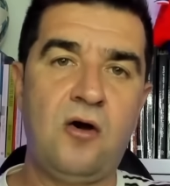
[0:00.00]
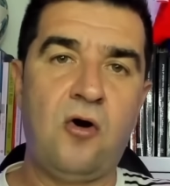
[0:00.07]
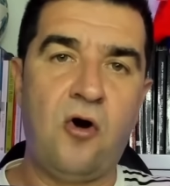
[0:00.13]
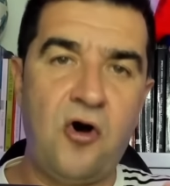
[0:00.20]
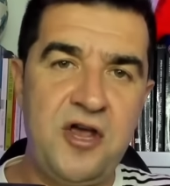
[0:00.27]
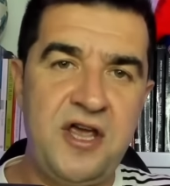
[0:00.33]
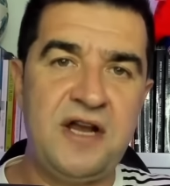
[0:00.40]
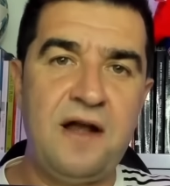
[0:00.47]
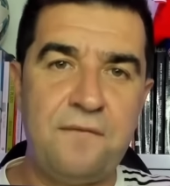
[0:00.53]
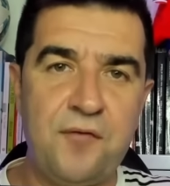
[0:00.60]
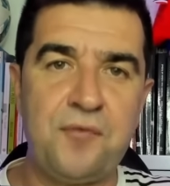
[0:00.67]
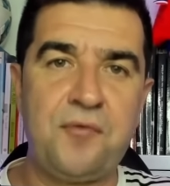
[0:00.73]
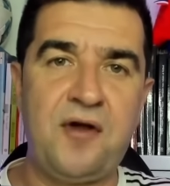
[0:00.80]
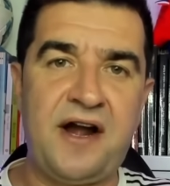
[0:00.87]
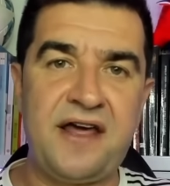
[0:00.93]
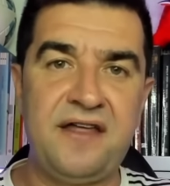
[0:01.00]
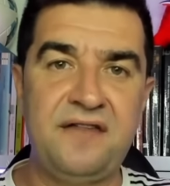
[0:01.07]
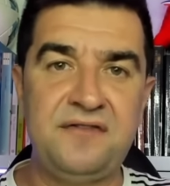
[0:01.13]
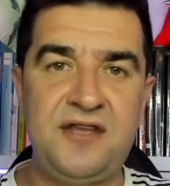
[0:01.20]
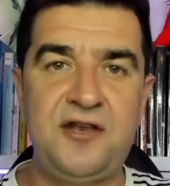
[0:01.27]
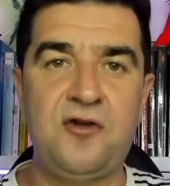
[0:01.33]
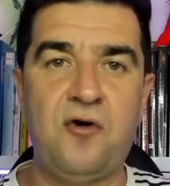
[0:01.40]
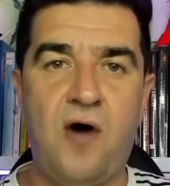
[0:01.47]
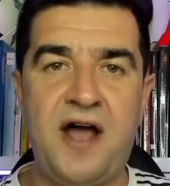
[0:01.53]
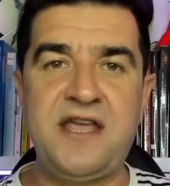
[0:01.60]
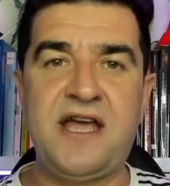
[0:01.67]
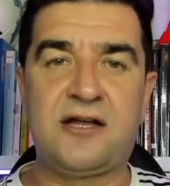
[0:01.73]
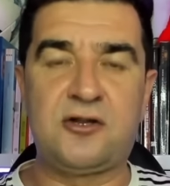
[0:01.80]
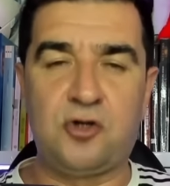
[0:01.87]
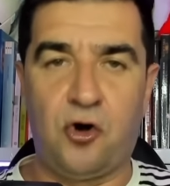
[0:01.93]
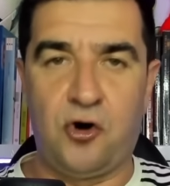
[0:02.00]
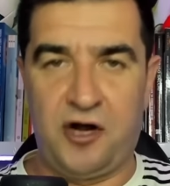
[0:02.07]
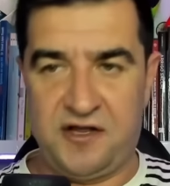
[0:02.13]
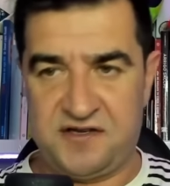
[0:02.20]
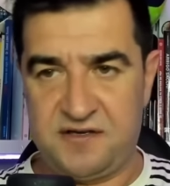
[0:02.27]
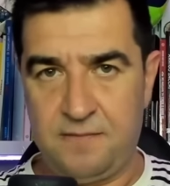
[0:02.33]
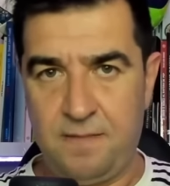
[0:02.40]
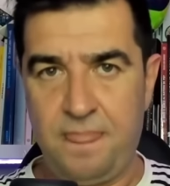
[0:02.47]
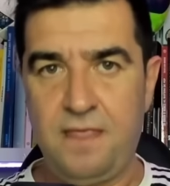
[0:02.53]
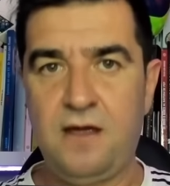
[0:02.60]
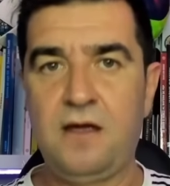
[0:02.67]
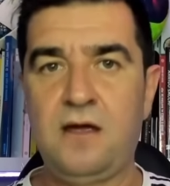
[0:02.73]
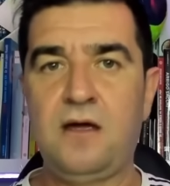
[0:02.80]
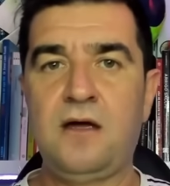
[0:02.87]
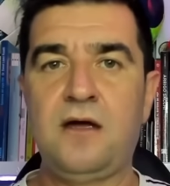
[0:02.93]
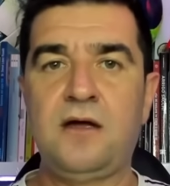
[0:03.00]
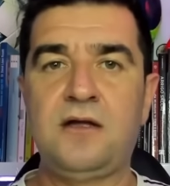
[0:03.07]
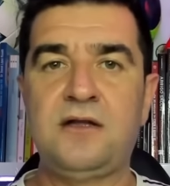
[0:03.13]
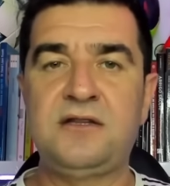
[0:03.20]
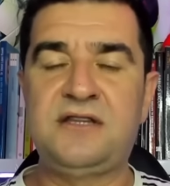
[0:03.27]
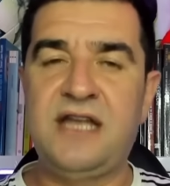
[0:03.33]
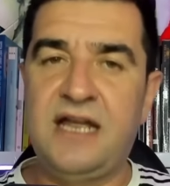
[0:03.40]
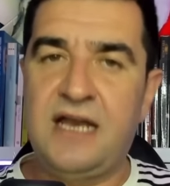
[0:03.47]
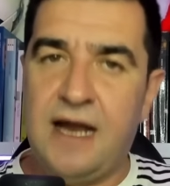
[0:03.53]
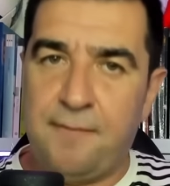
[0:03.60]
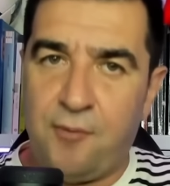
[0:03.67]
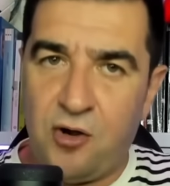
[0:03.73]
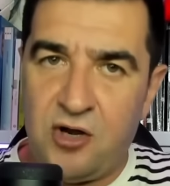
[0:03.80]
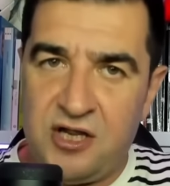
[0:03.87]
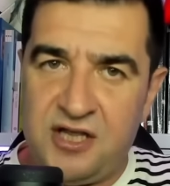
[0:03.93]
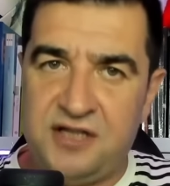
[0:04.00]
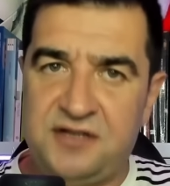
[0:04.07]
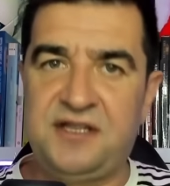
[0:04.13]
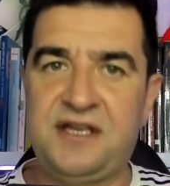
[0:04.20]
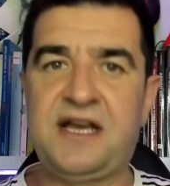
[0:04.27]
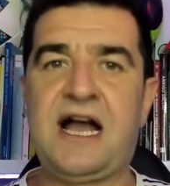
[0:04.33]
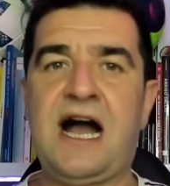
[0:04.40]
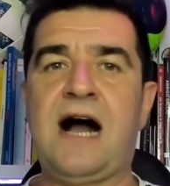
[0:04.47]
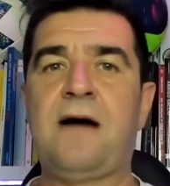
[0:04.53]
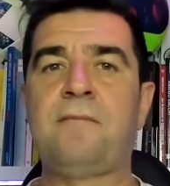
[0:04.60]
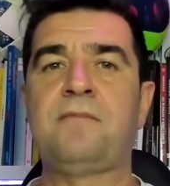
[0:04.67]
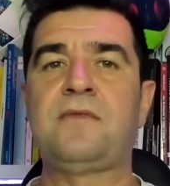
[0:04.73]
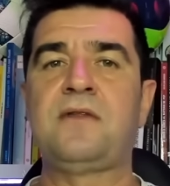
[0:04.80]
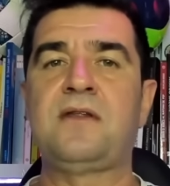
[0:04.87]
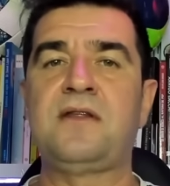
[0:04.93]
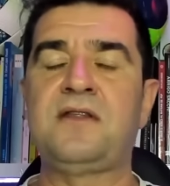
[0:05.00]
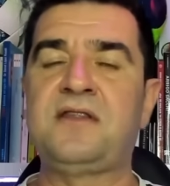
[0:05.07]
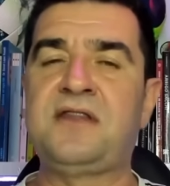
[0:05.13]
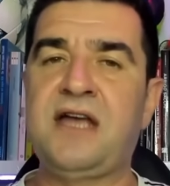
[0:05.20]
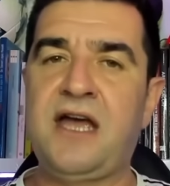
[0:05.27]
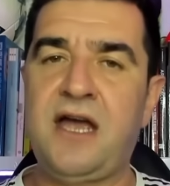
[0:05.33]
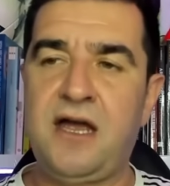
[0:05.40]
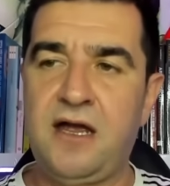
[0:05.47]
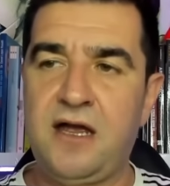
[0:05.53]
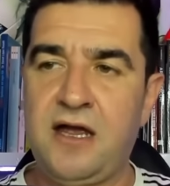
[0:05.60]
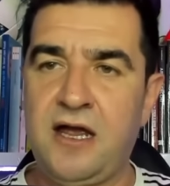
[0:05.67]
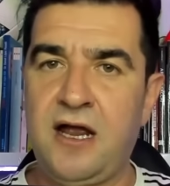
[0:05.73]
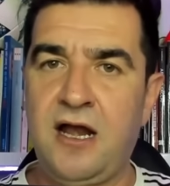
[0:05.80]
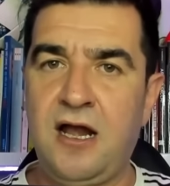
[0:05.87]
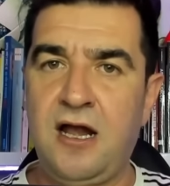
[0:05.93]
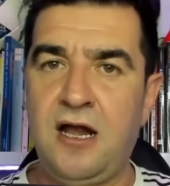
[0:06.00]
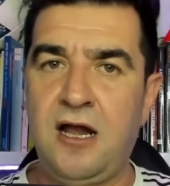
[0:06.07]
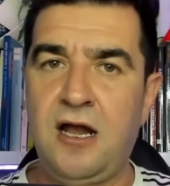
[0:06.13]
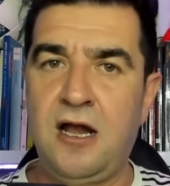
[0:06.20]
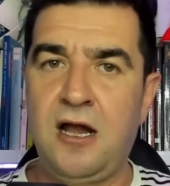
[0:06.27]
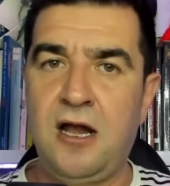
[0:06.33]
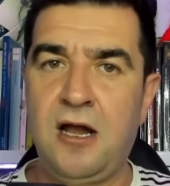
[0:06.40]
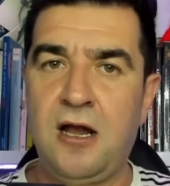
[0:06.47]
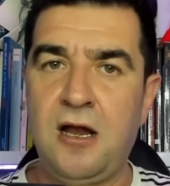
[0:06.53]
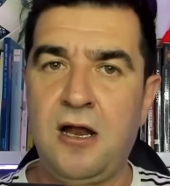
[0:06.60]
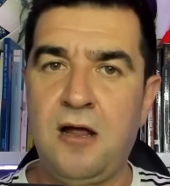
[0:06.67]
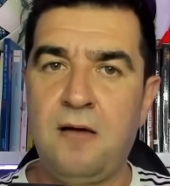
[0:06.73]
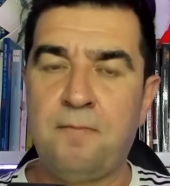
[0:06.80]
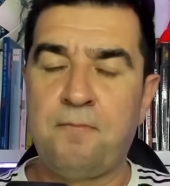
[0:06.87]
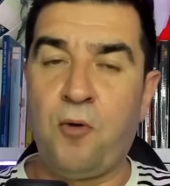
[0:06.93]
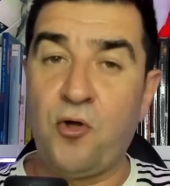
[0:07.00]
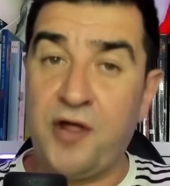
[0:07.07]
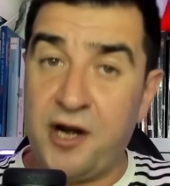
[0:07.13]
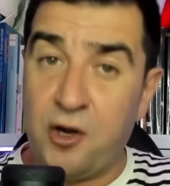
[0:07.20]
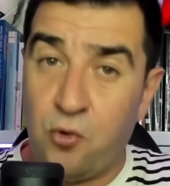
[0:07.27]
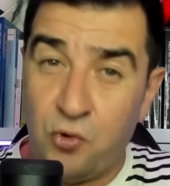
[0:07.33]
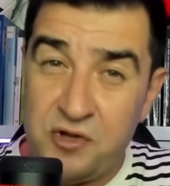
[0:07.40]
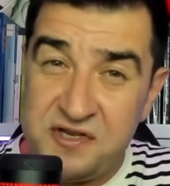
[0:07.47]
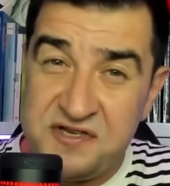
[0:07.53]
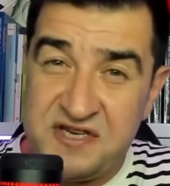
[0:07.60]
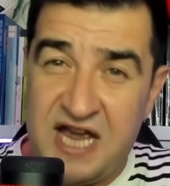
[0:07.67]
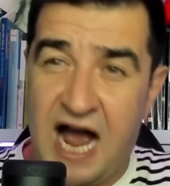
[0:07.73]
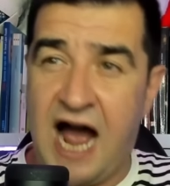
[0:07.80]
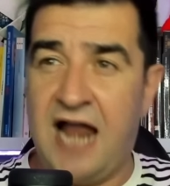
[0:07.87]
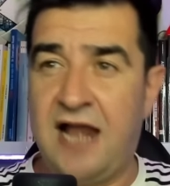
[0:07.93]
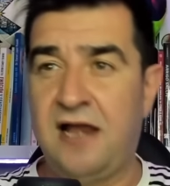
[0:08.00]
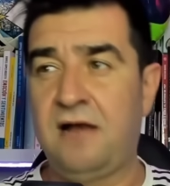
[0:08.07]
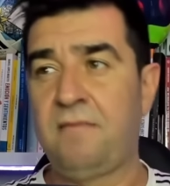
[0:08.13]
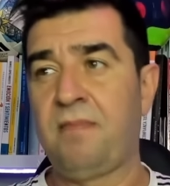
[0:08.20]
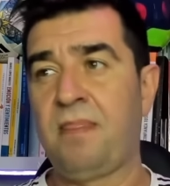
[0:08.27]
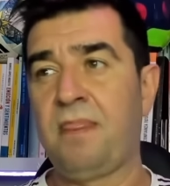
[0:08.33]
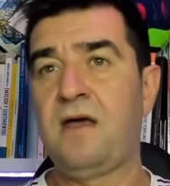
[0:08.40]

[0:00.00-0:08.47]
Hoy en el fútbol argentino hay actores de la política, del el poder judicial,